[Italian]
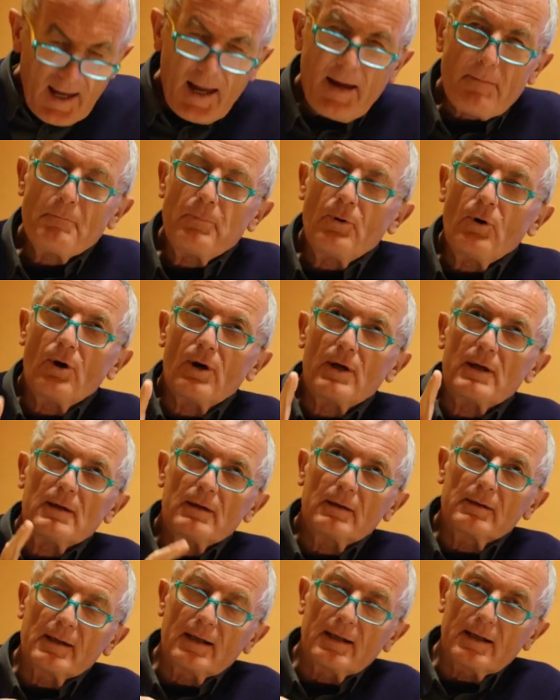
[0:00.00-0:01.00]
E
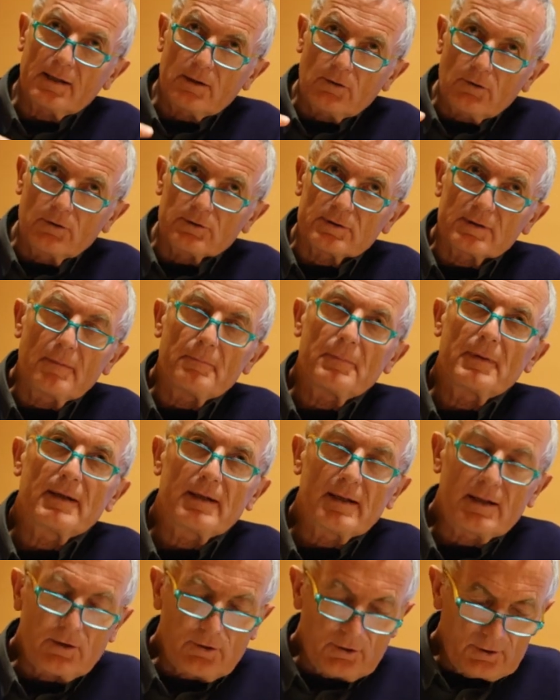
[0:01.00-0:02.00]
poi, sempre
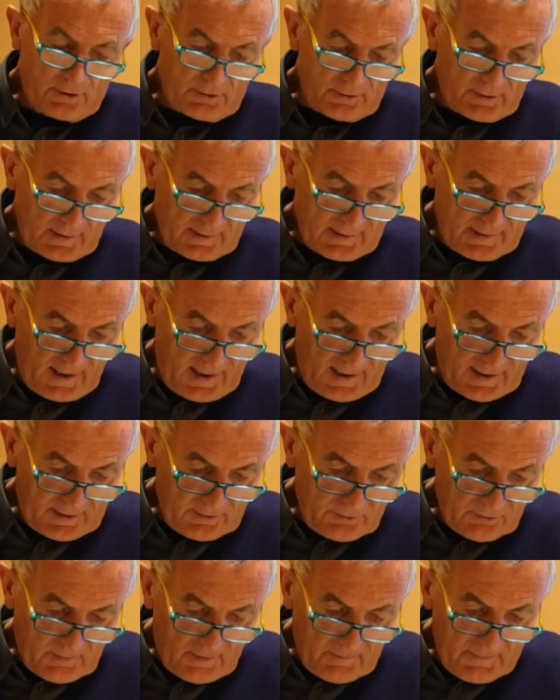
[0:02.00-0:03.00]
nell'icona orientale,
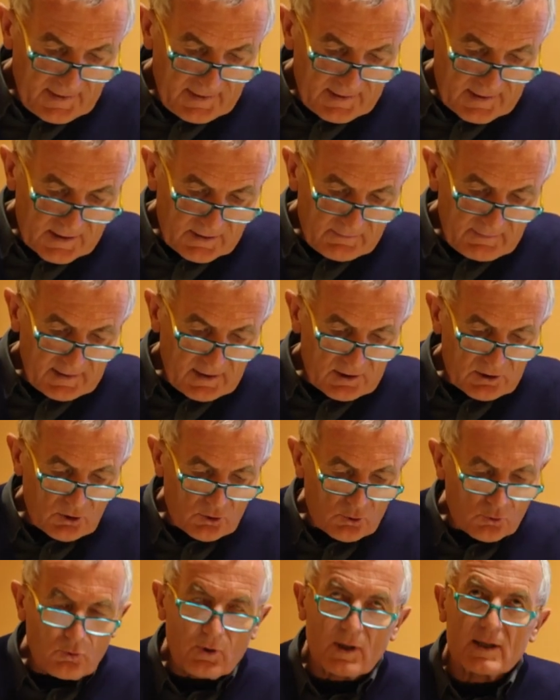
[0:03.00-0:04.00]
normalmente si vede
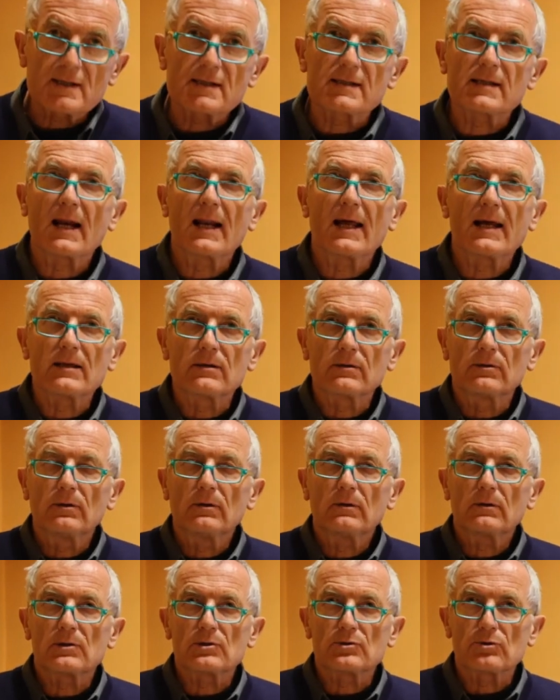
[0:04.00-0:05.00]
Gesù che
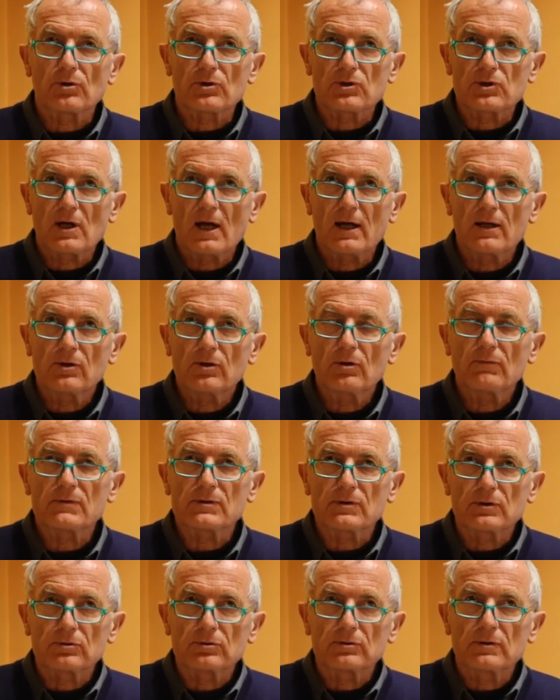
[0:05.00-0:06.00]
salendo, risorgendo,
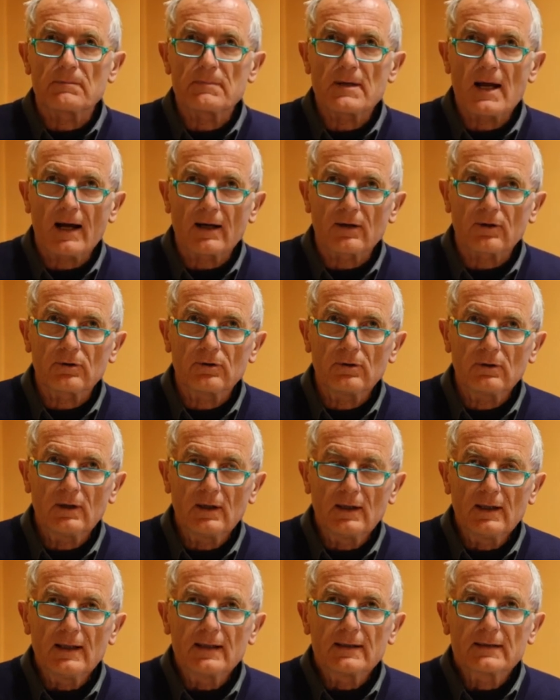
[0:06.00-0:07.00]
vestito di bianco,
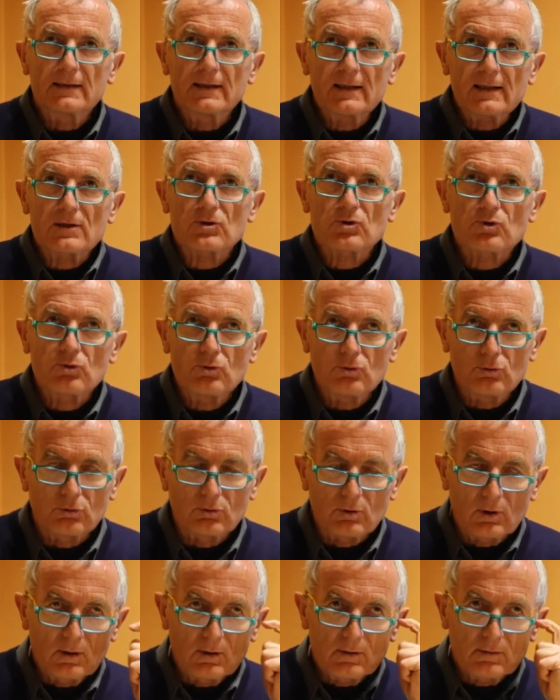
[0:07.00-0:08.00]
tira
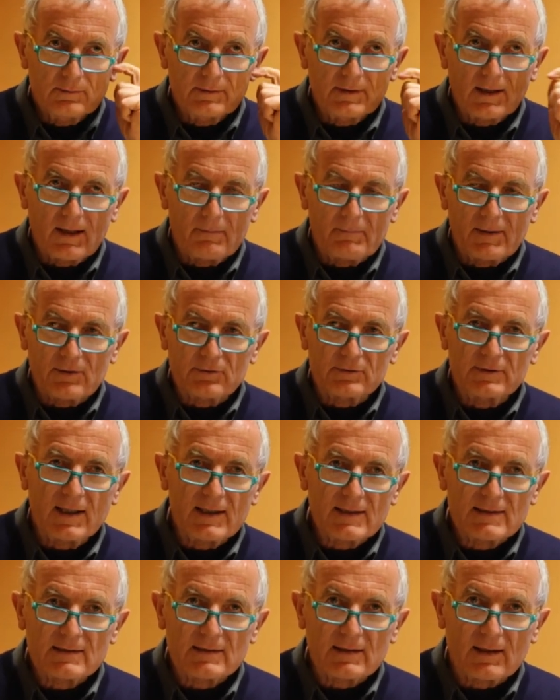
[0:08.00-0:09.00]
su dalla mano
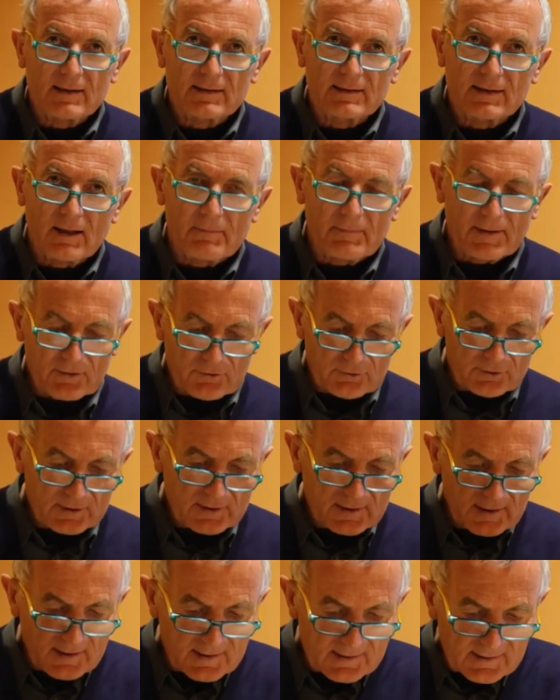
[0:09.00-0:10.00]
destra e dalla mano
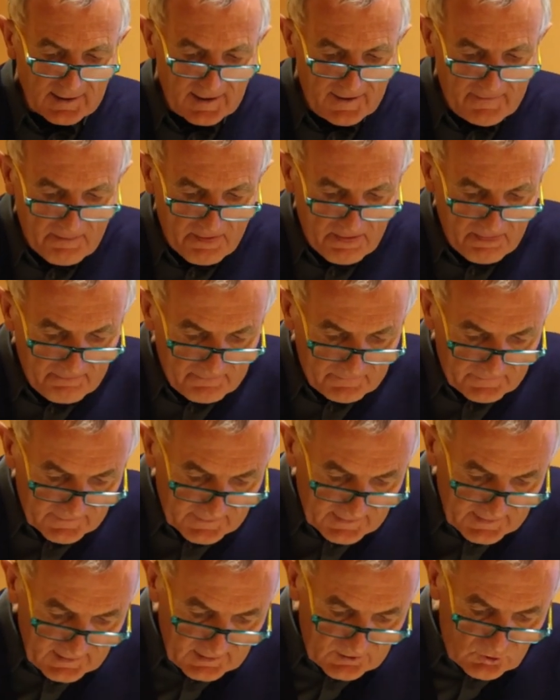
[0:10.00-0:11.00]
sinistra,
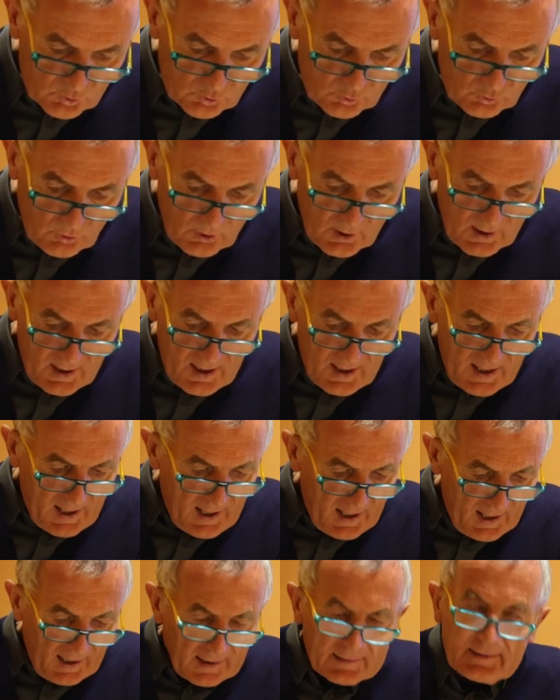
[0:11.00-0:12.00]
tira su
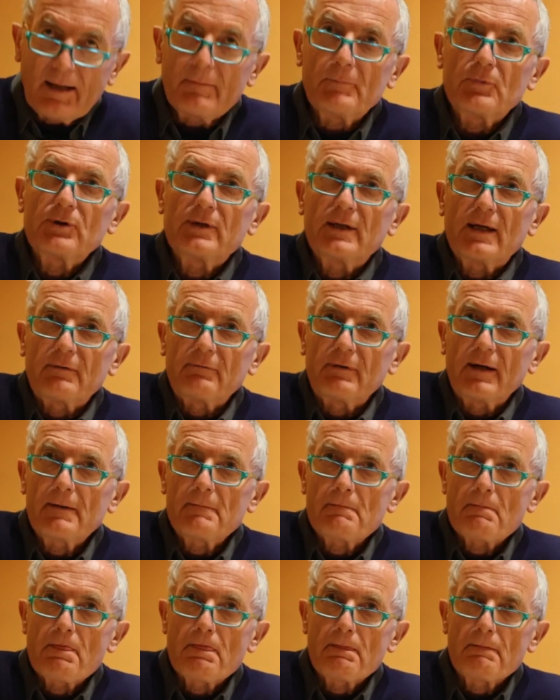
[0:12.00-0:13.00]
Adamo ed Eva.